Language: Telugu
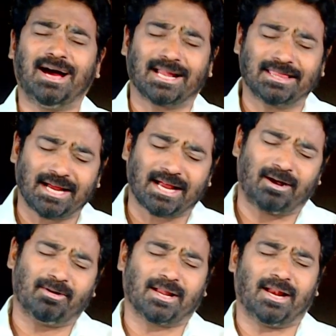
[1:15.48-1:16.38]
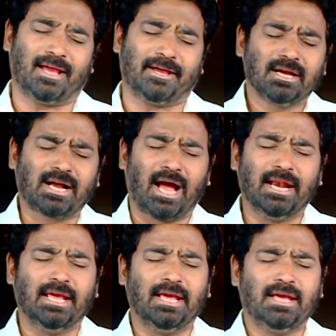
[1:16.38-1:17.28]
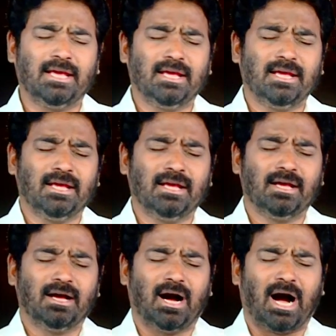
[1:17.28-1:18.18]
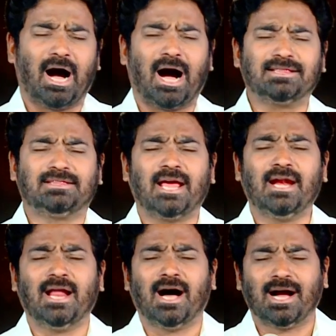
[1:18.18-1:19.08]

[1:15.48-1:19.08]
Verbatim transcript: అర్థం కావటంలే కానీ ఆ అద్దరిన